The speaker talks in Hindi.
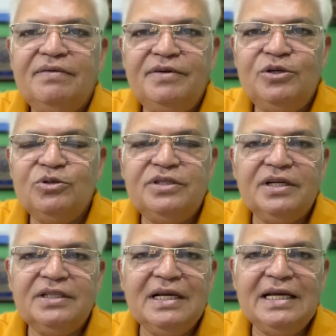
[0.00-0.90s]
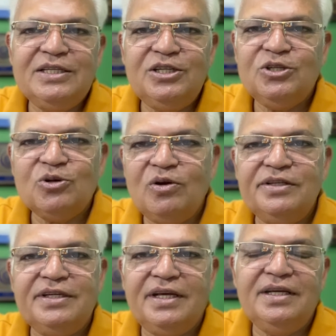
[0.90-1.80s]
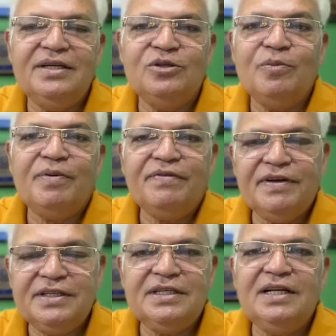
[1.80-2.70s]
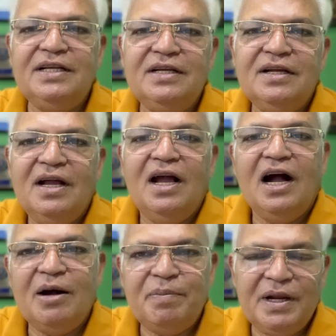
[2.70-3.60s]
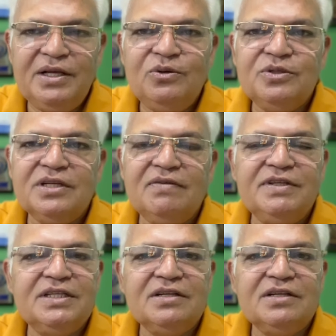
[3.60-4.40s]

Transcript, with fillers: वीडियोस देखते हैं ऐसी एस्ट्रोलॉजी नहीं जो प्रोफेशनली अप्लाई हो सके विच इज़